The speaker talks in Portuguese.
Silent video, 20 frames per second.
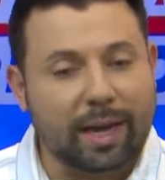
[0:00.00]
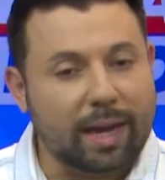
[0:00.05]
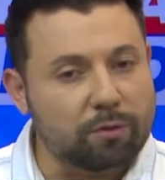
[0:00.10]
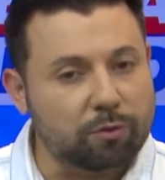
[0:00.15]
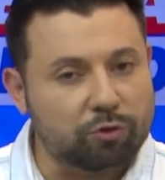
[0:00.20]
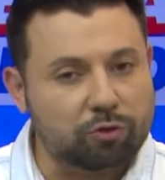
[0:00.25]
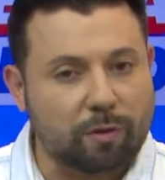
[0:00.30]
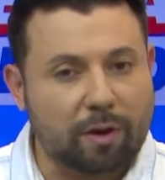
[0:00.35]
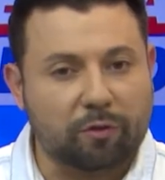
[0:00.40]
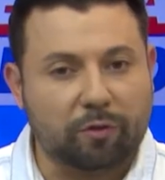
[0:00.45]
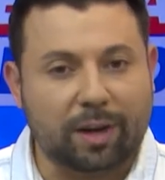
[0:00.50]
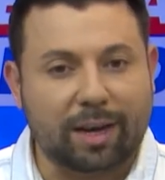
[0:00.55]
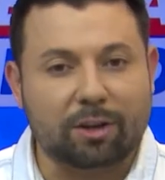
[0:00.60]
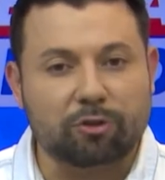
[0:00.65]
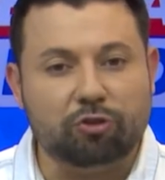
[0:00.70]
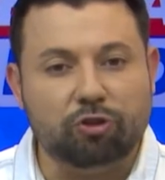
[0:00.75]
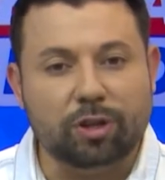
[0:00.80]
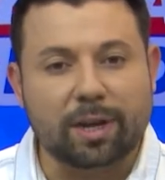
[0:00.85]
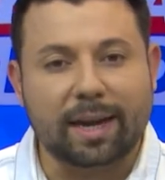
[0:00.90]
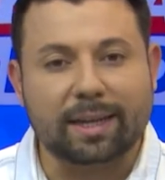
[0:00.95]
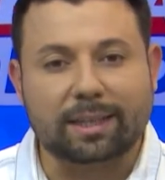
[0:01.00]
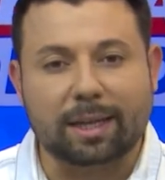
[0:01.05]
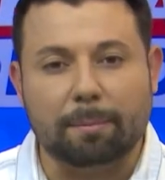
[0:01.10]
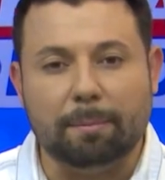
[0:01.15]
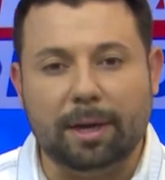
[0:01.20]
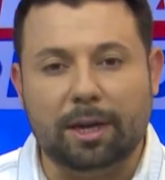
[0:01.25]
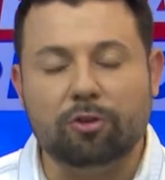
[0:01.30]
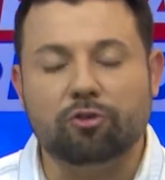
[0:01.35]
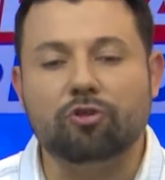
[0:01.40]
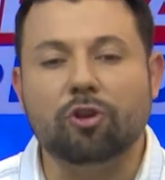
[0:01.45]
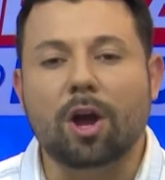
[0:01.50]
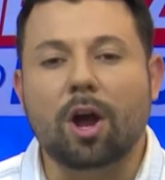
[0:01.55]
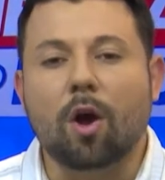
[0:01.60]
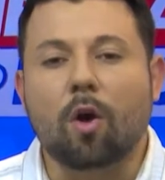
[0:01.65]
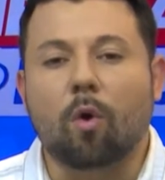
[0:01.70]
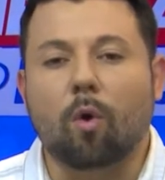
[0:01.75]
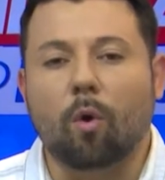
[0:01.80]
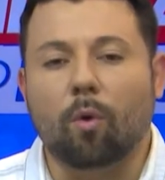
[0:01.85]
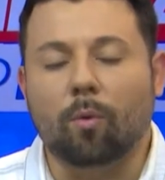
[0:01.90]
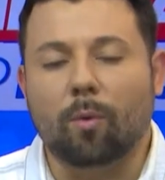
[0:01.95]
E aí você vai falar diretamente
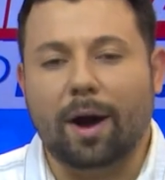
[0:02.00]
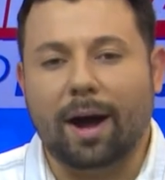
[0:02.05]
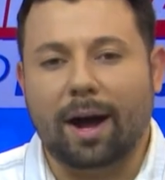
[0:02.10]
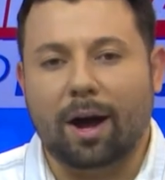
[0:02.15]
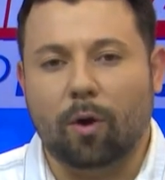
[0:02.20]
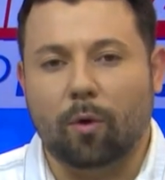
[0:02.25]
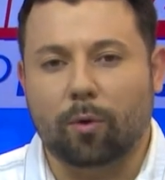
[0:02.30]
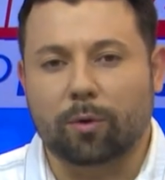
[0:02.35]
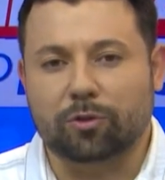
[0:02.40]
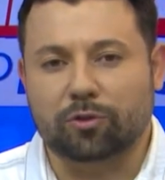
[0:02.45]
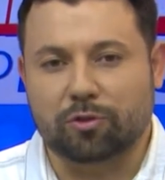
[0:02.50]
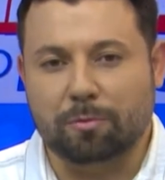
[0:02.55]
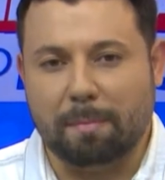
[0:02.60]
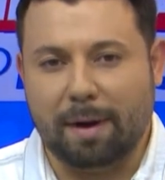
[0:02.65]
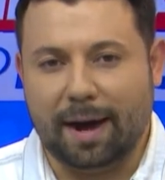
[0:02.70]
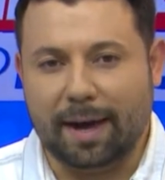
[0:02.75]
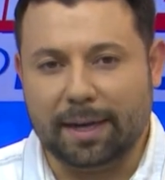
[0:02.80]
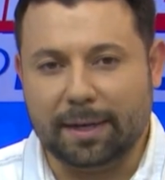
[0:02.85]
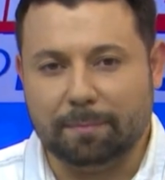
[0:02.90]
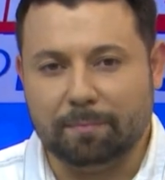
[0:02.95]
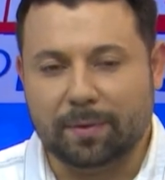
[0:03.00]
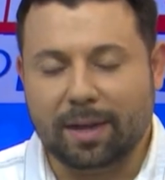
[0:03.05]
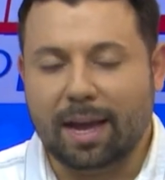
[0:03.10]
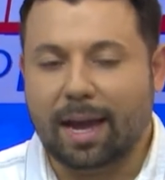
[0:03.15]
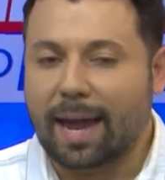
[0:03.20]
com a Rosimari.